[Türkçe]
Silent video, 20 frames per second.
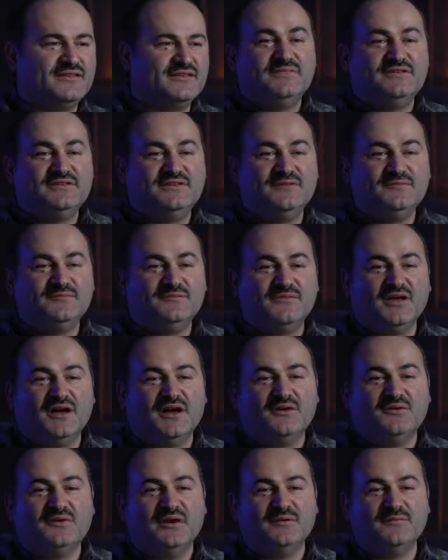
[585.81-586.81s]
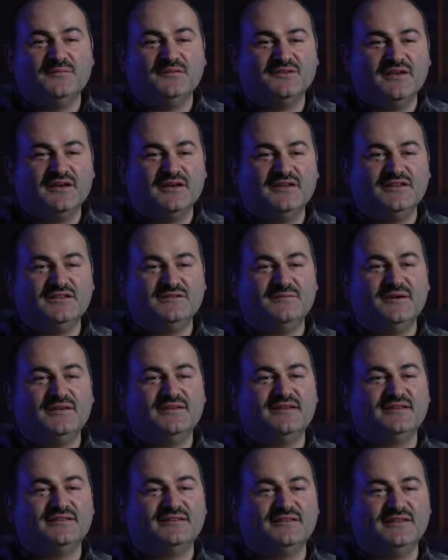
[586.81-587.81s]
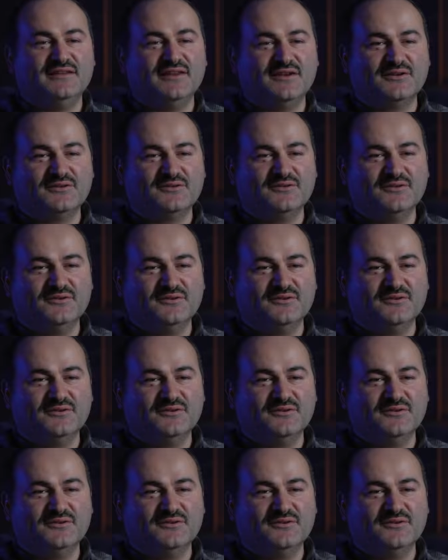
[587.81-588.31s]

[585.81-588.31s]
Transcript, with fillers: bizim davamıza hizmet ettiler